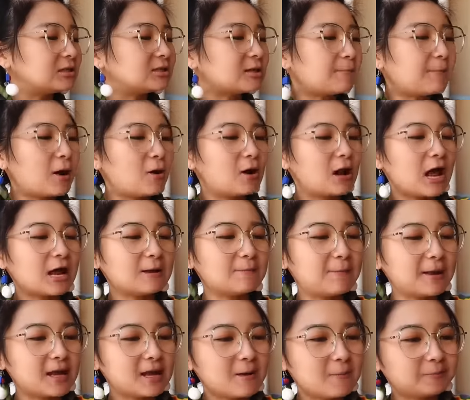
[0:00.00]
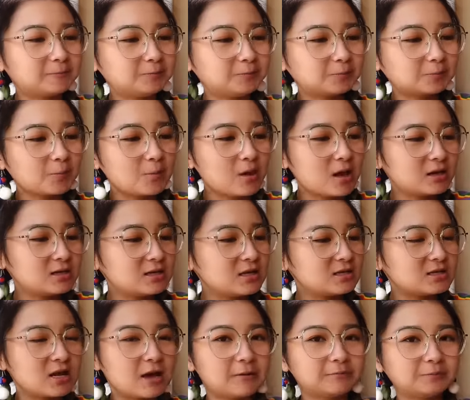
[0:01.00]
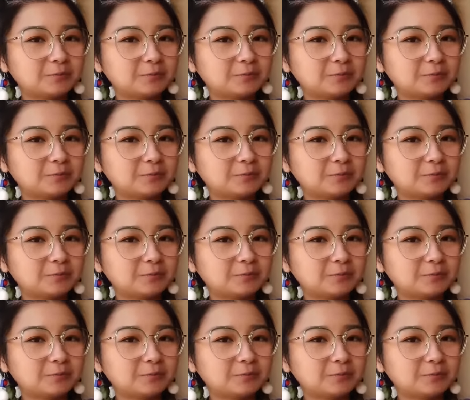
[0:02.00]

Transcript: 再帮我来一杯，谢谢。